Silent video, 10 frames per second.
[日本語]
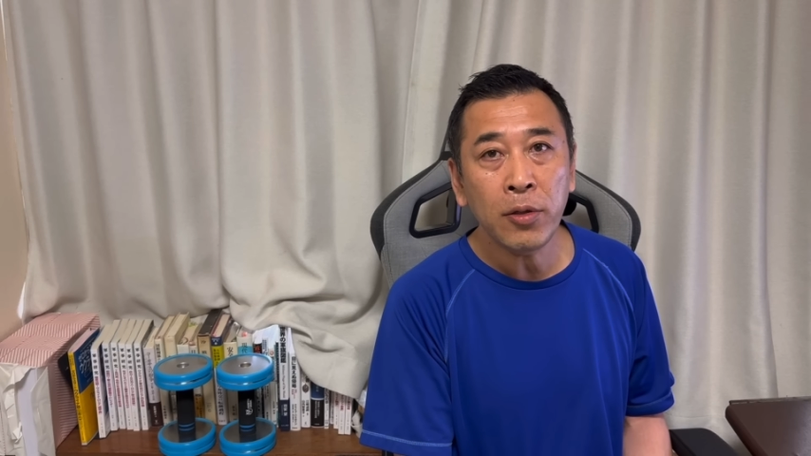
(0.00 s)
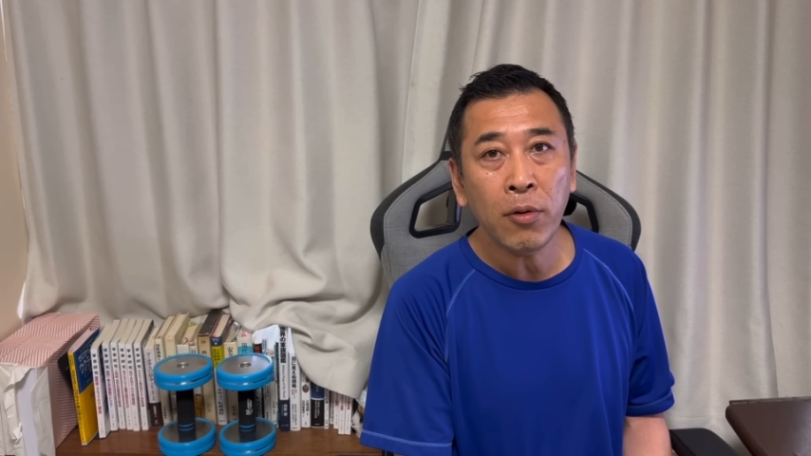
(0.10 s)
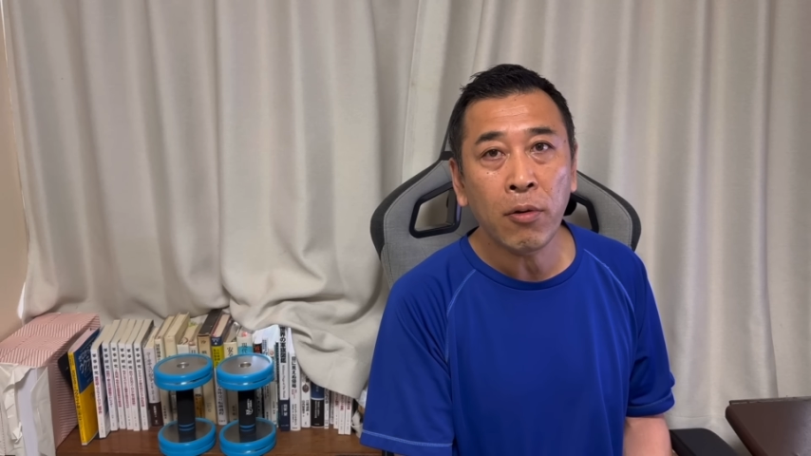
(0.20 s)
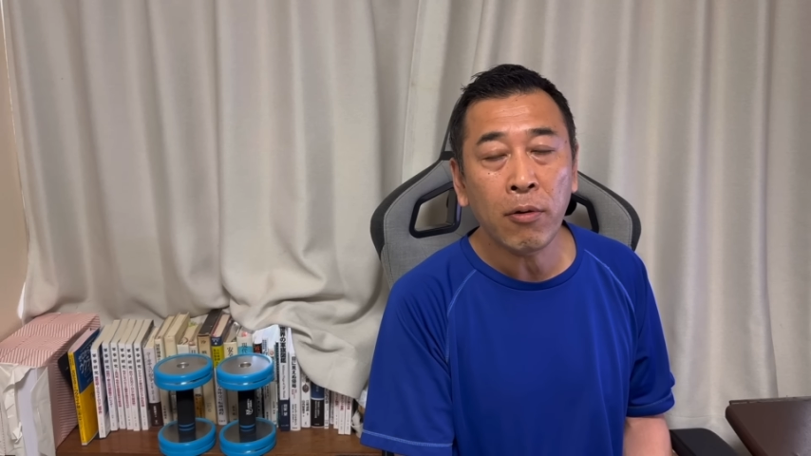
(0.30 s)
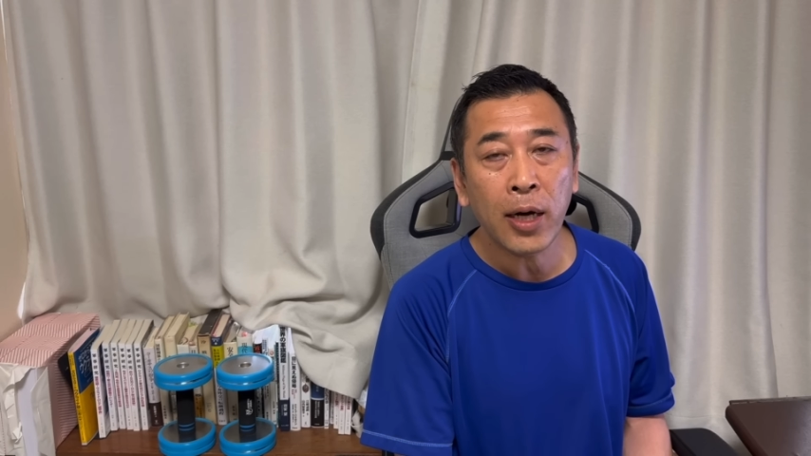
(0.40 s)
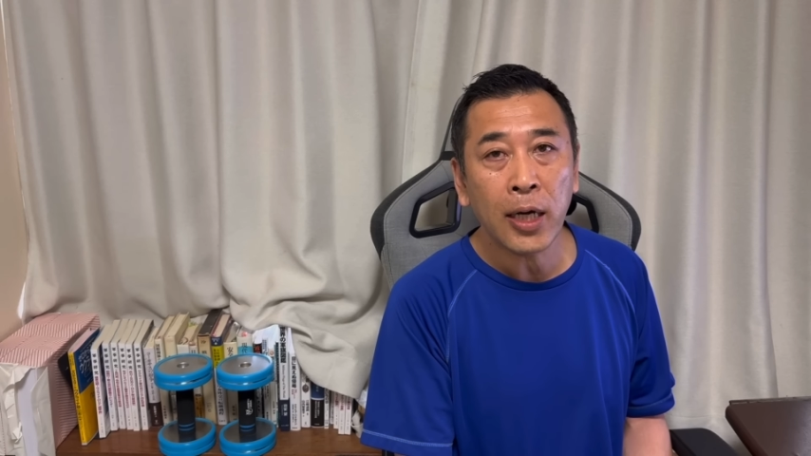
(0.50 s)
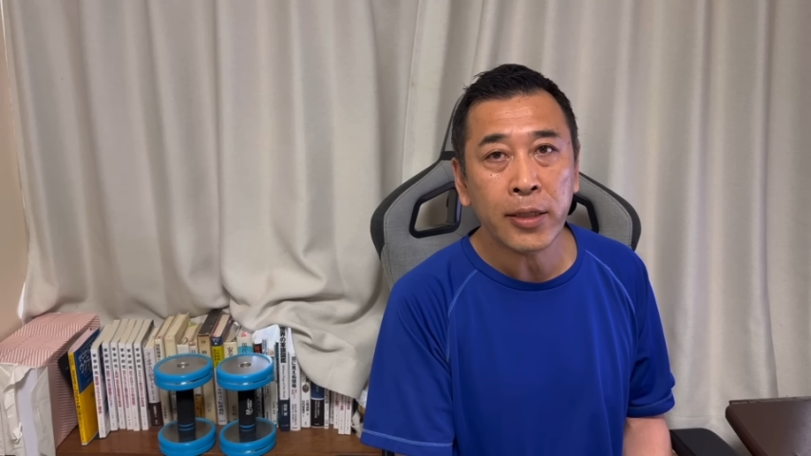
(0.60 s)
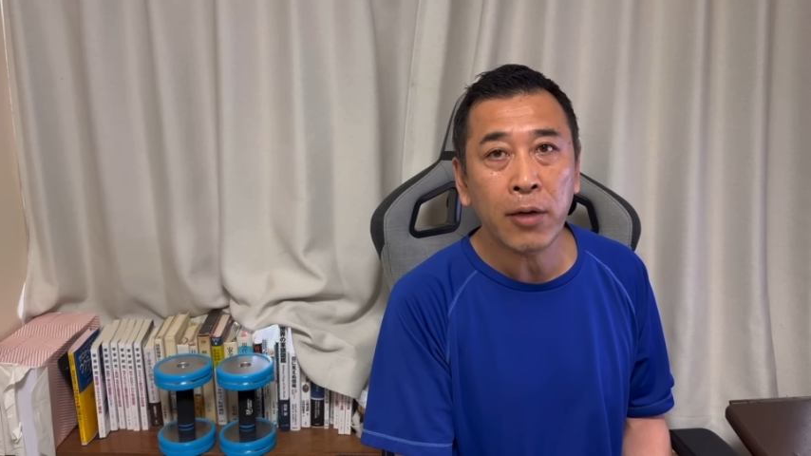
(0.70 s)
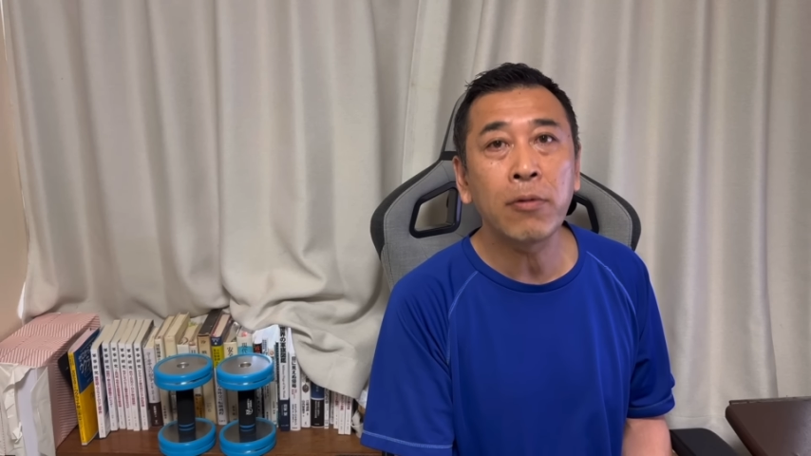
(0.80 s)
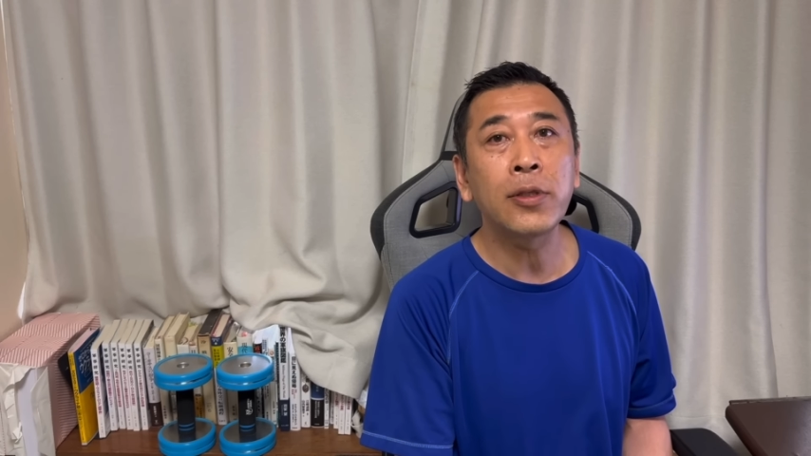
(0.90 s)
の法案が
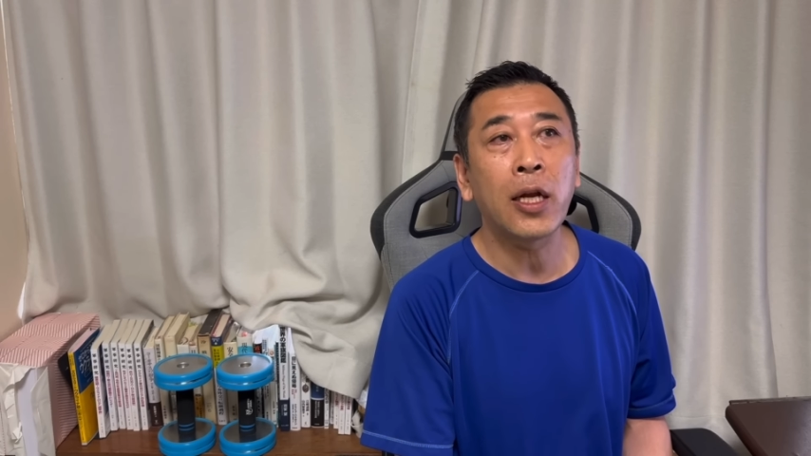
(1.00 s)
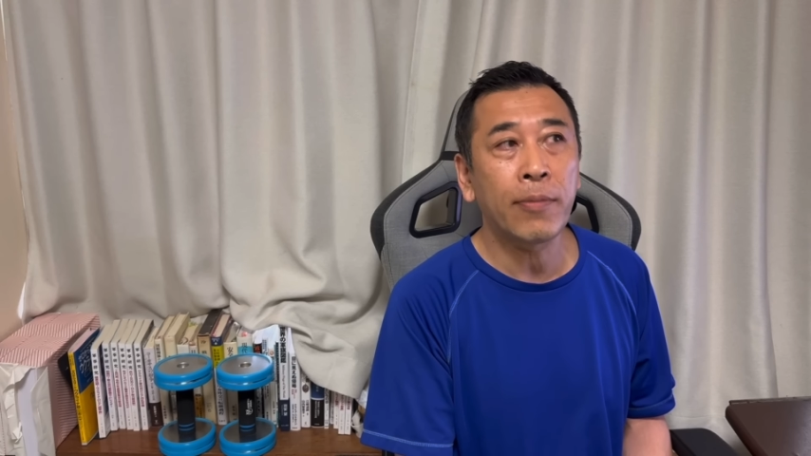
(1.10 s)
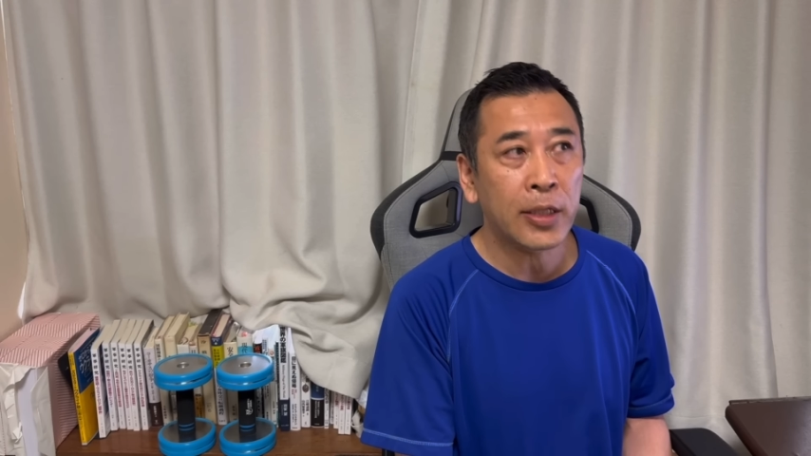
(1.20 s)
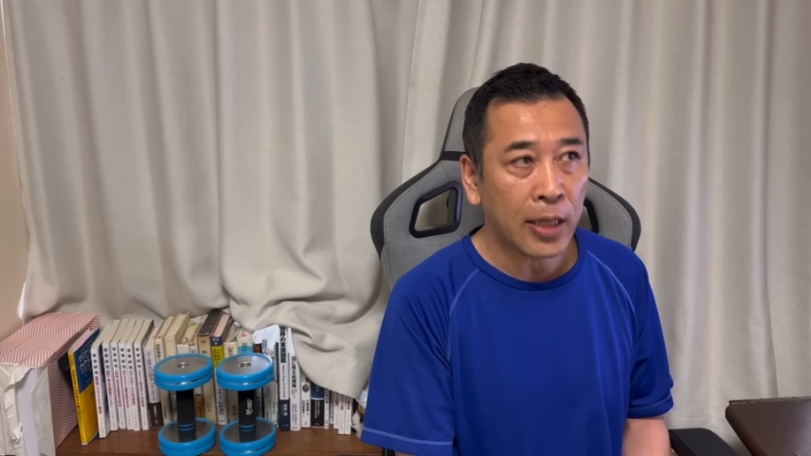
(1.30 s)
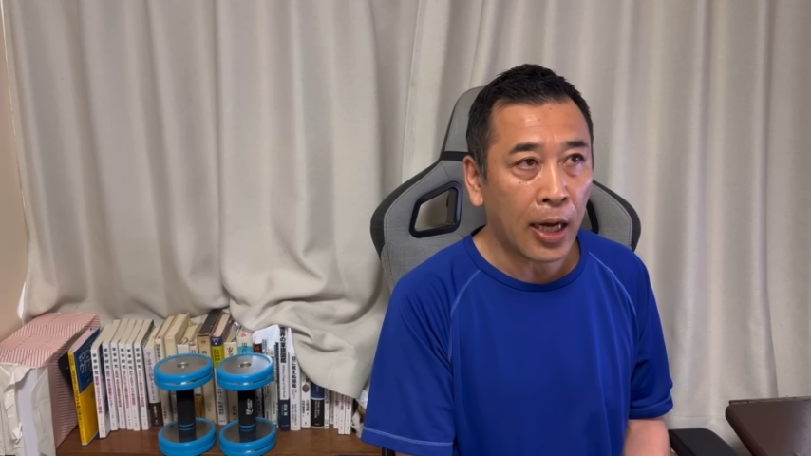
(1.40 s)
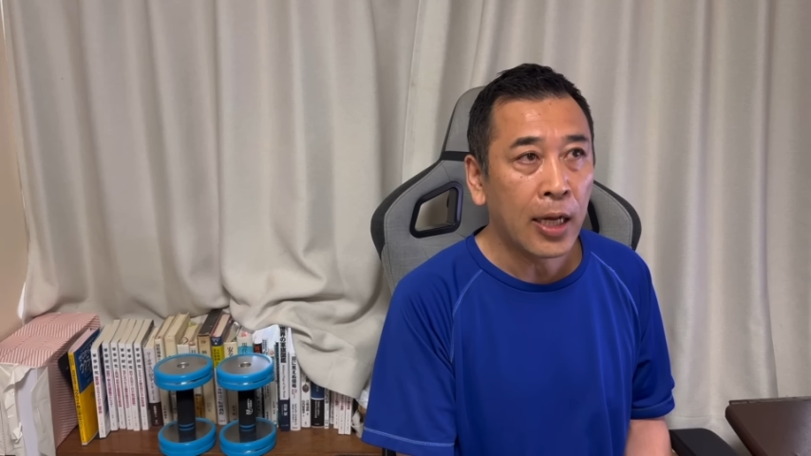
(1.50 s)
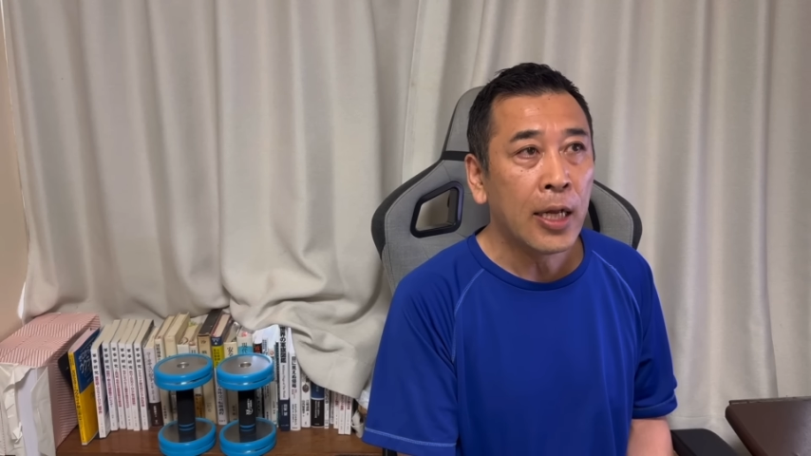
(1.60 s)
施行されました。